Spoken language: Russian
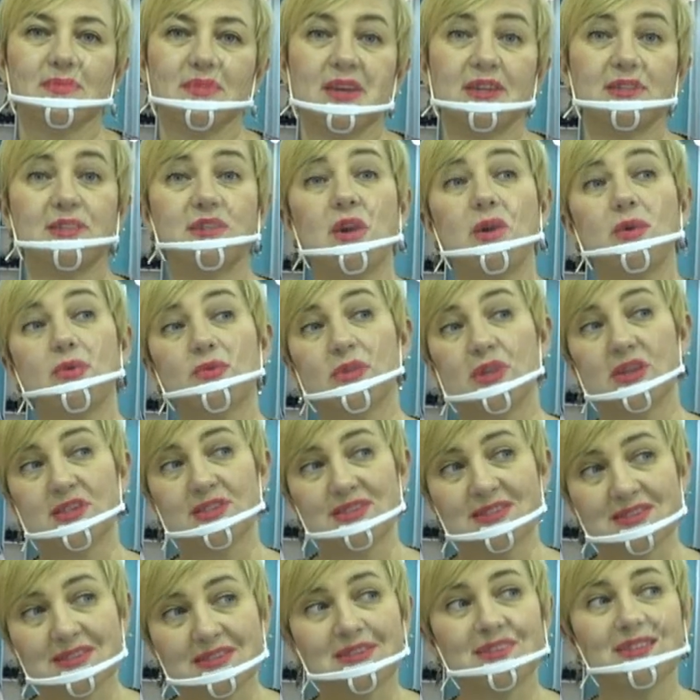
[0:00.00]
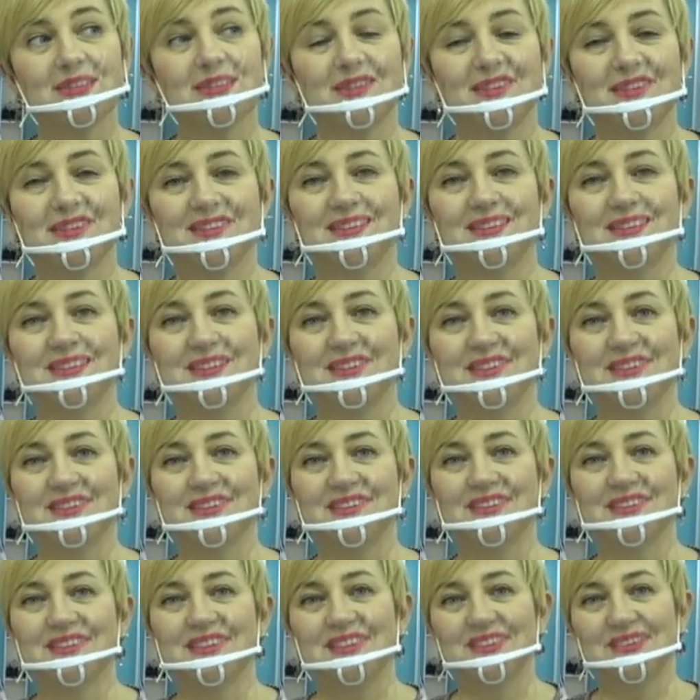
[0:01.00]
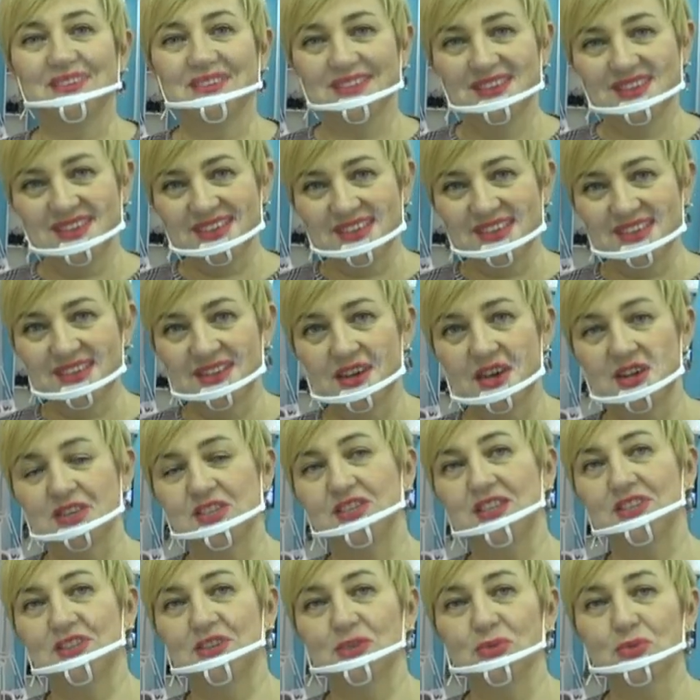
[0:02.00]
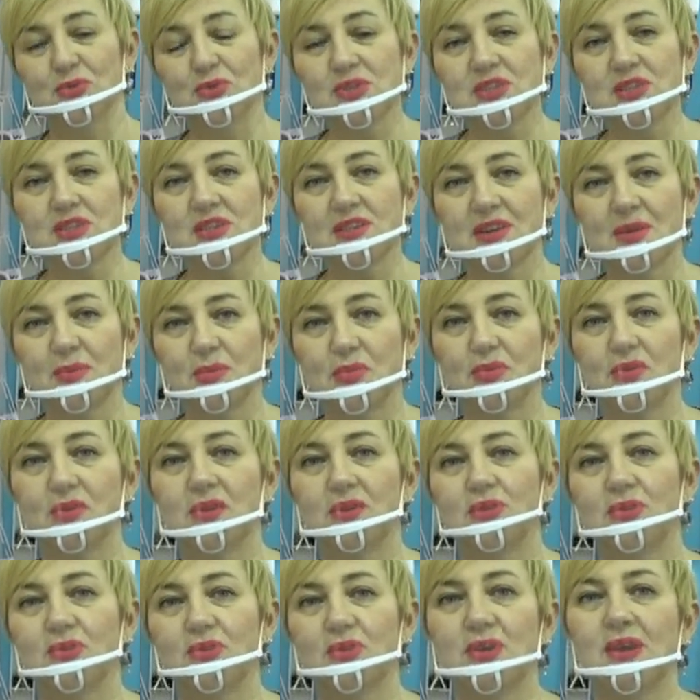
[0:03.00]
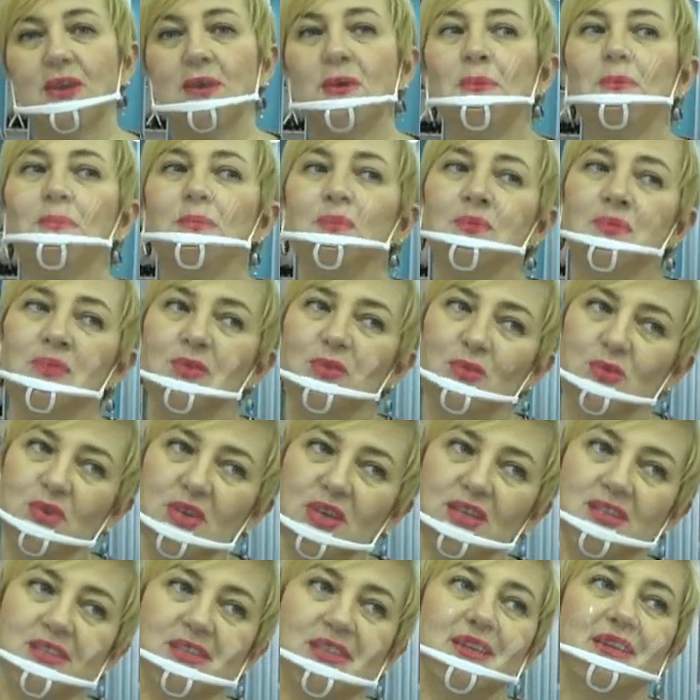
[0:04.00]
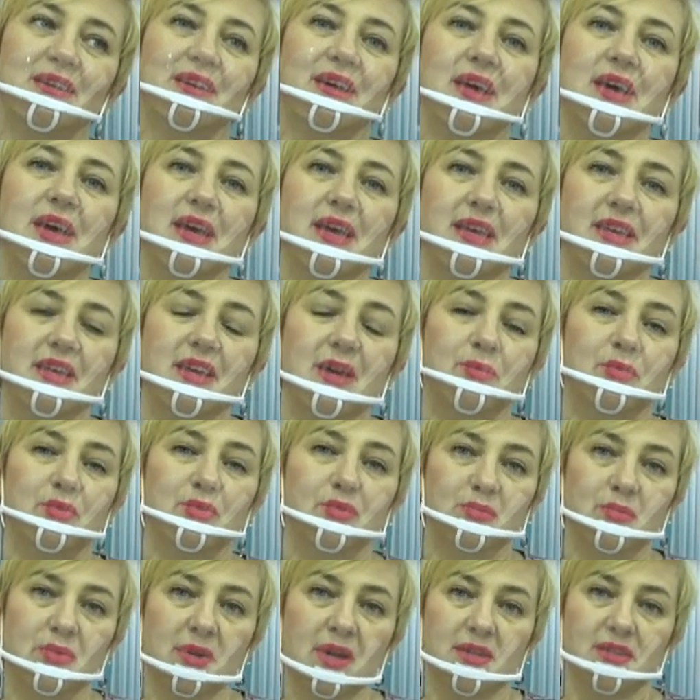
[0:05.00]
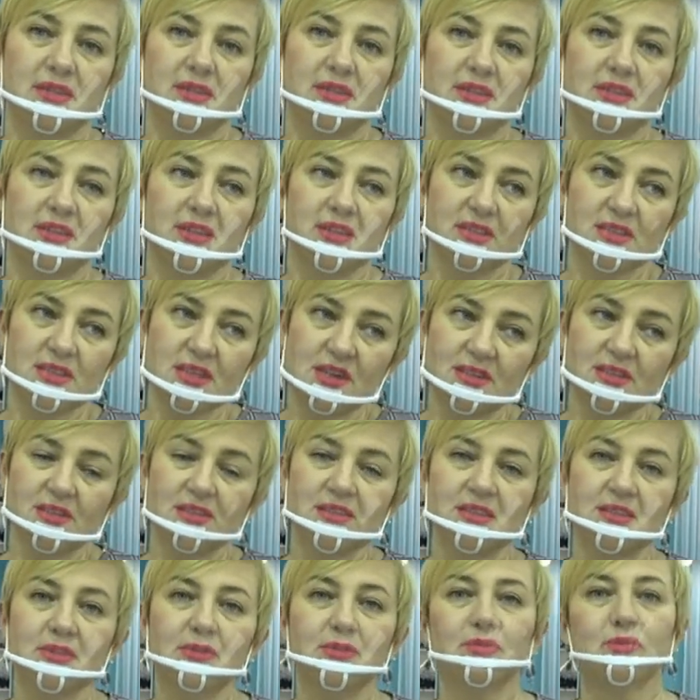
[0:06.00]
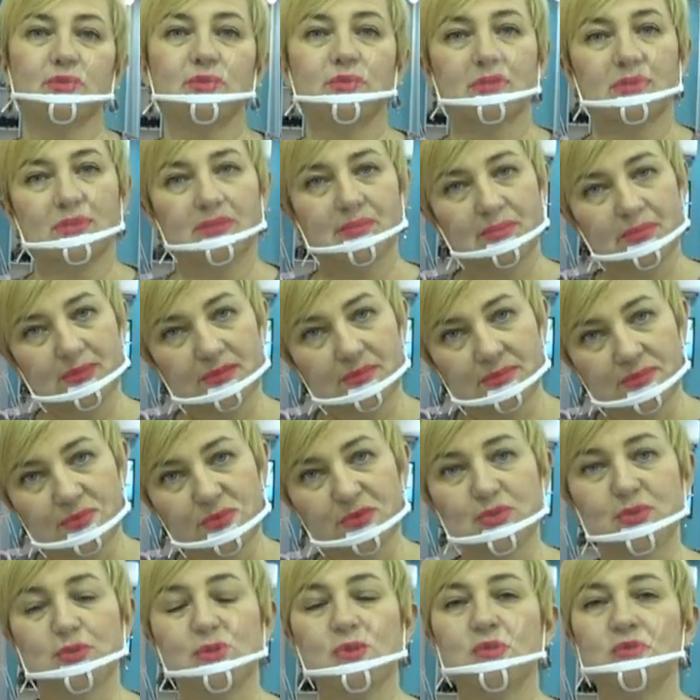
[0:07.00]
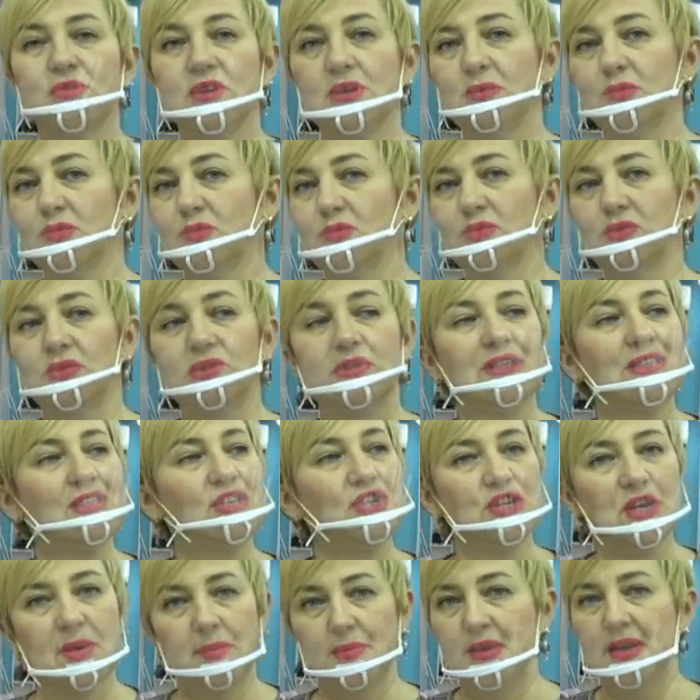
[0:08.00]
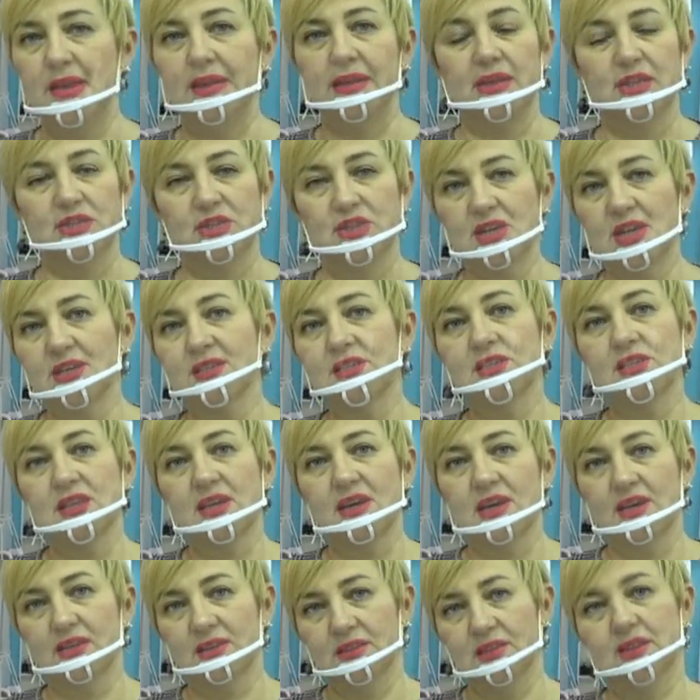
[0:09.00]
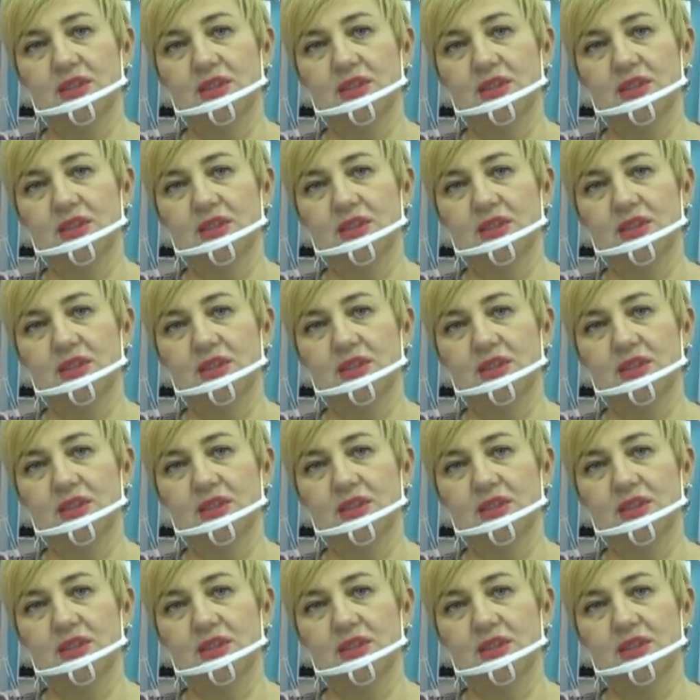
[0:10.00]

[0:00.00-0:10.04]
Хотя у нас э, граждане Турции работают, но если я буду брать иностранца, то условия будут ничем не отличаться от